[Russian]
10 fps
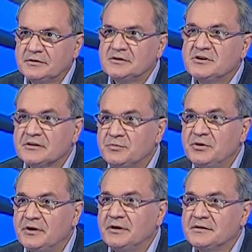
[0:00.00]
Сейчас
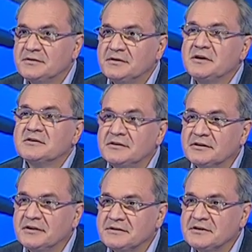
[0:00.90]
меняется, 10
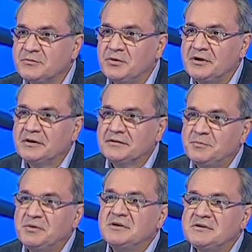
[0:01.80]
лет назад
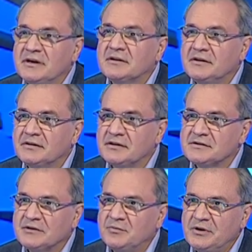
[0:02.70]
менялась, 50 лет
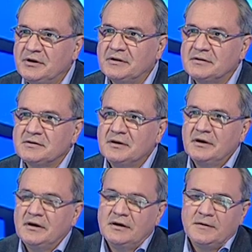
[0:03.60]
назад менялась.
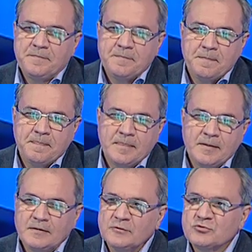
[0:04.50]

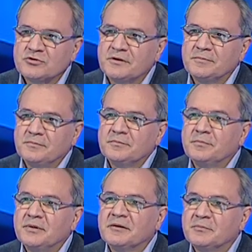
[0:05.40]
Лучше
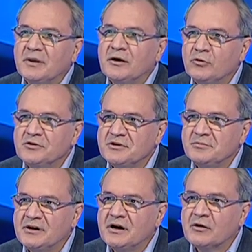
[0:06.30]
план плохой,
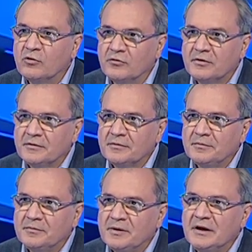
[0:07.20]
чем никакого.
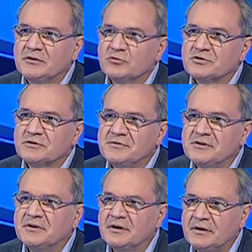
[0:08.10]
План нужен
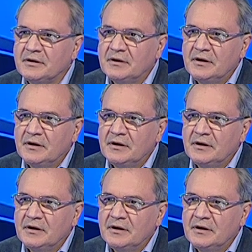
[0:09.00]
всегда.